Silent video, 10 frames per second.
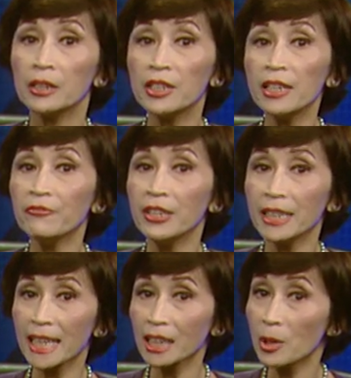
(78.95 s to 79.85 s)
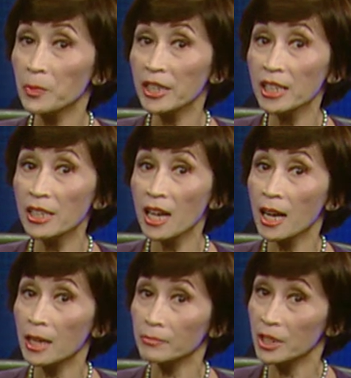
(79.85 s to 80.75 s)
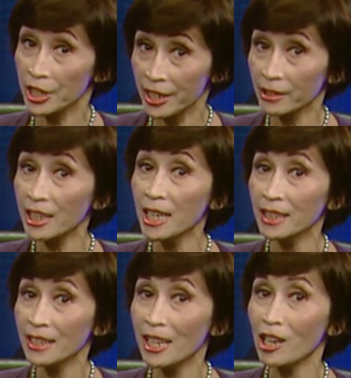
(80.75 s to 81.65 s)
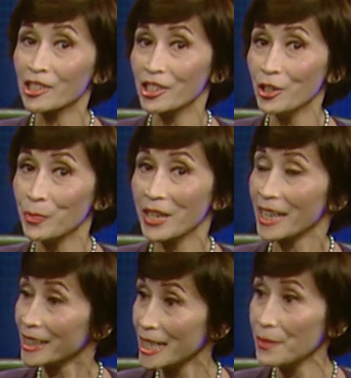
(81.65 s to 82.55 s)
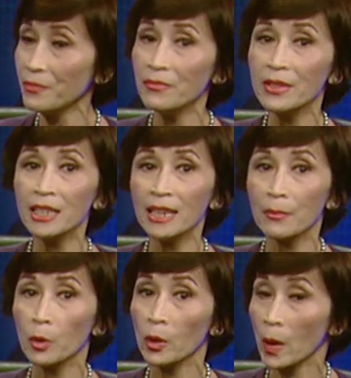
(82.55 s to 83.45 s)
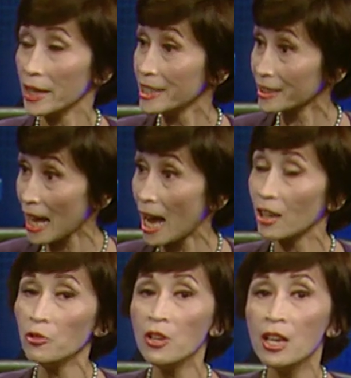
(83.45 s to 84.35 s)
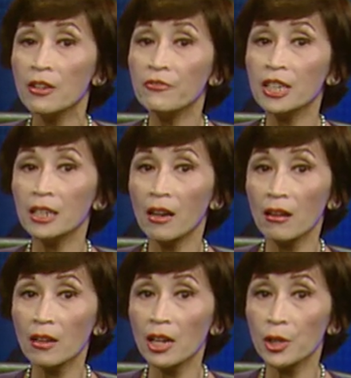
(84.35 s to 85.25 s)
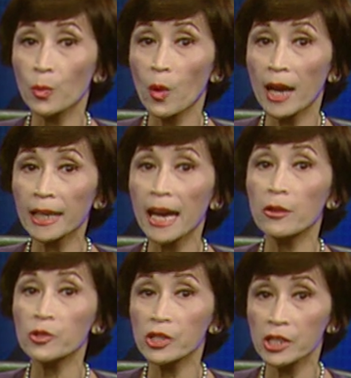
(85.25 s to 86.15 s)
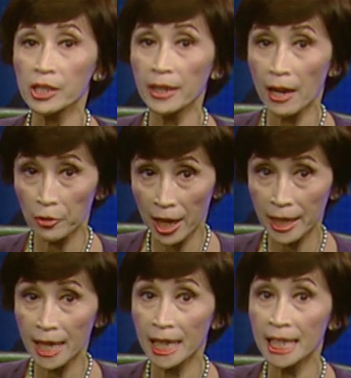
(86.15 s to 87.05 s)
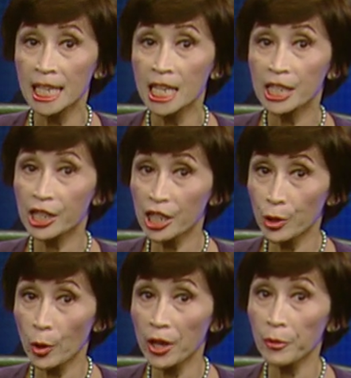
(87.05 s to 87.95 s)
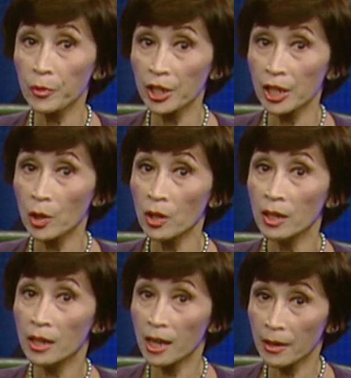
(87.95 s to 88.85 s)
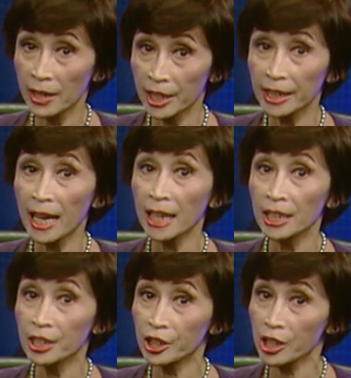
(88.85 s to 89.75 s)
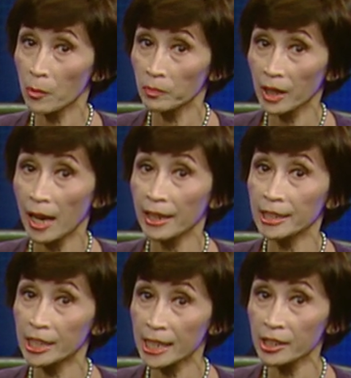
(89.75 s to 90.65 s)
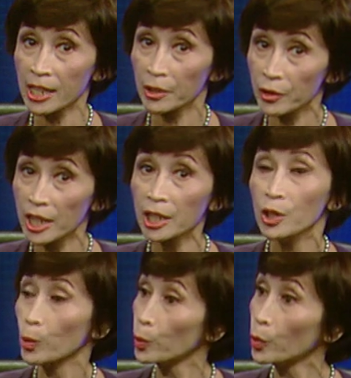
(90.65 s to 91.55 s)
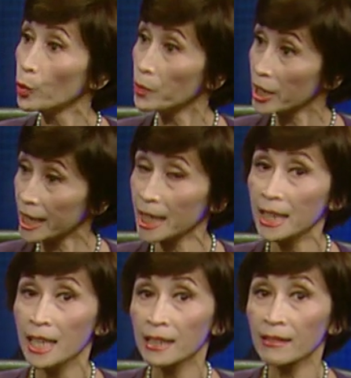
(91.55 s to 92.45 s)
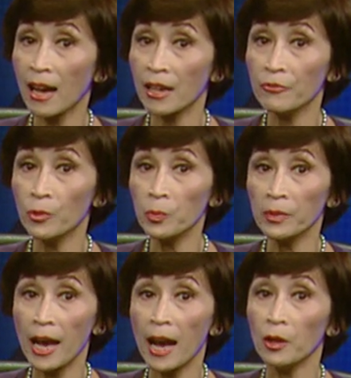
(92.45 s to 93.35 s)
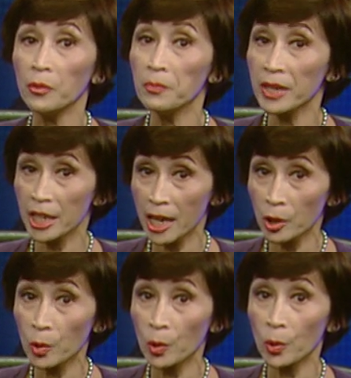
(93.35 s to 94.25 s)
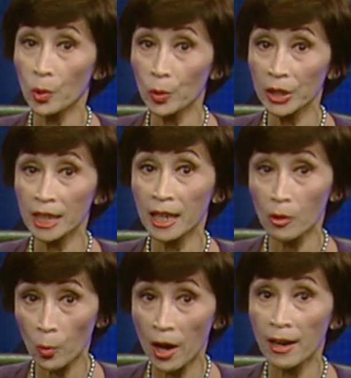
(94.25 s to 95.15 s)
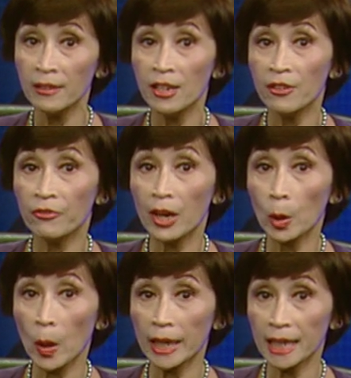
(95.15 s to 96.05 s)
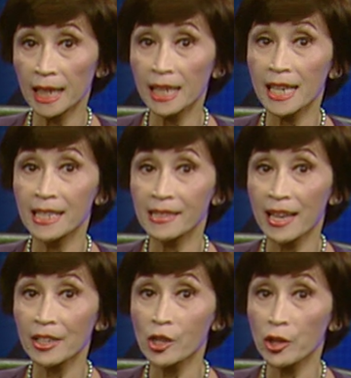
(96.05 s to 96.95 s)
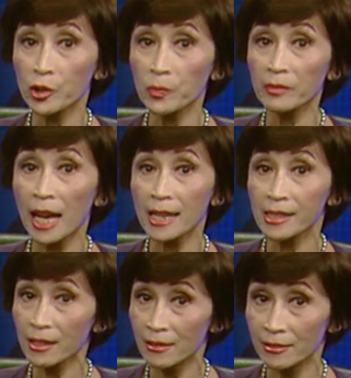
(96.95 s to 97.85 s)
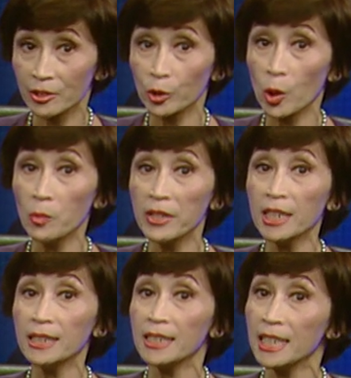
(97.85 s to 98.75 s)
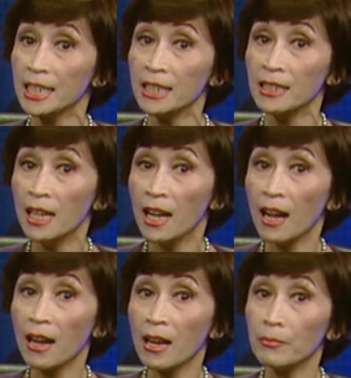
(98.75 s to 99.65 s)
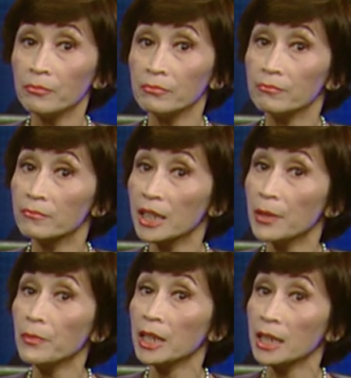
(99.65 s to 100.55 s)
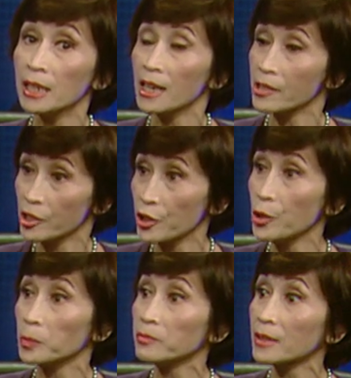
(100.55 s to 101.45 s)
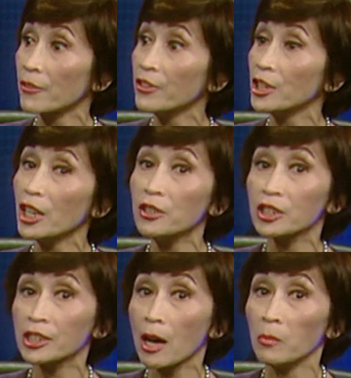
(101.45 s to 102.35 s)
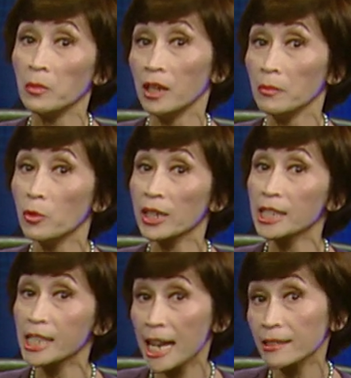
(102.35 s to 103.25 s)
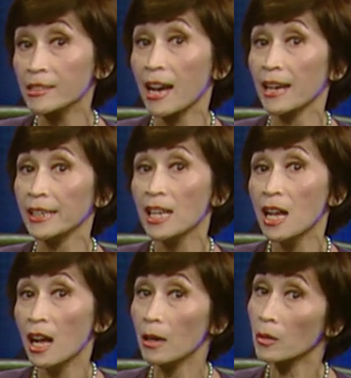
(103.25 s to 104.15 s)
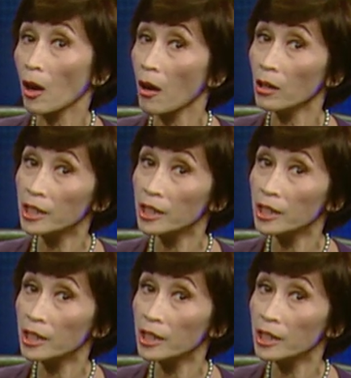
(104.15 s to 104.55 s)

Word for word: Riêng với các đông y à, người Nhật đó thì họ sử dụng nghệ tím như là một loại dược thảo vì nó có hiệu quả cao cho chứng đau dạ dày. Sidoeri à, hiện nay được trồng tại trang trại riêng của Umiken tại vùng đảo Miyako, Okinawa và loại cây này sẽ cho chúng ta chất lượng tốt nhất khi à, khi mình à, sử dụng tại vì nó được trồng ở một cái trang trại à, có